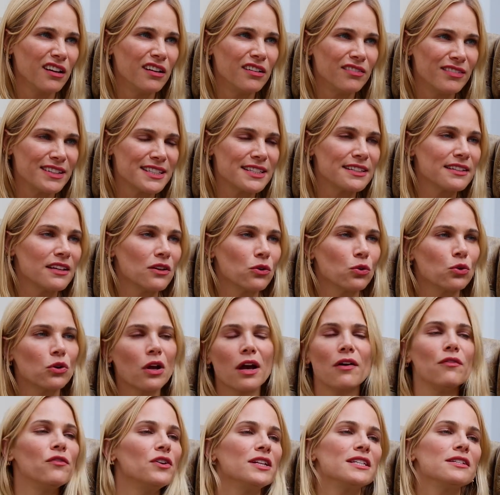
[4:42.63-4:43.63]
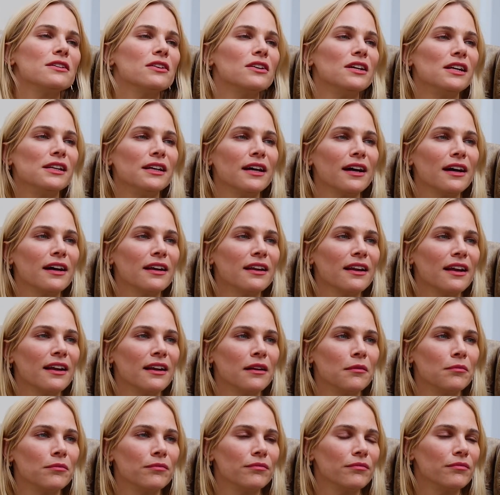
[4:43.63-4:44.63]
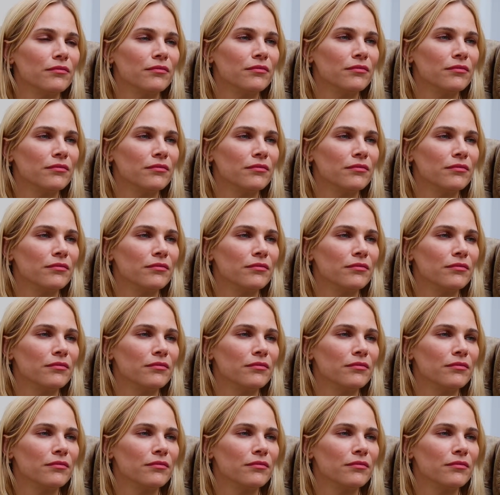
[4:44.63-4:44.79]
äh, was ist denn unkonventionell daran, an einem,